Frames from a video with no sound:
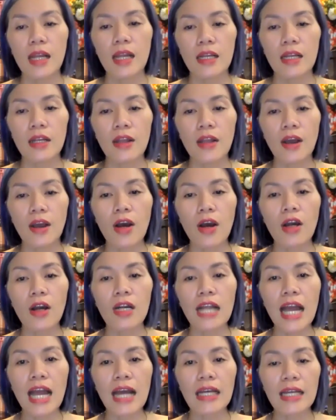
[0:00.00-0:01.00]
Đó
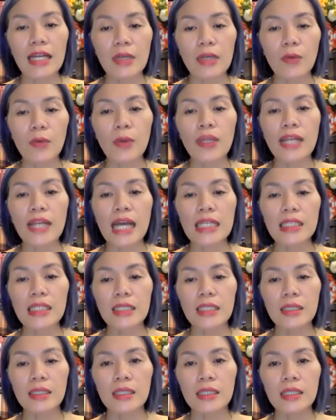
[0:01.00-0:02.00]
là cái quyền năng
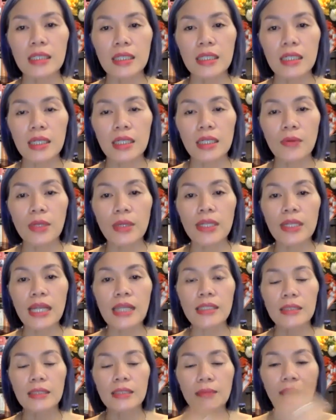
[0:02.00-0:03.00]
thứ quyền
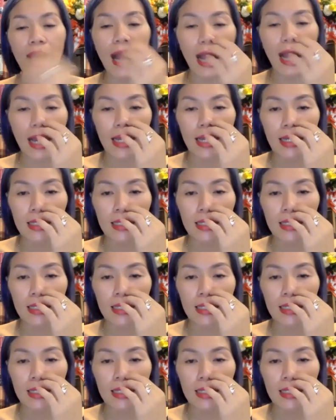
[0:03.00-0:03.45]
năng thứ ba.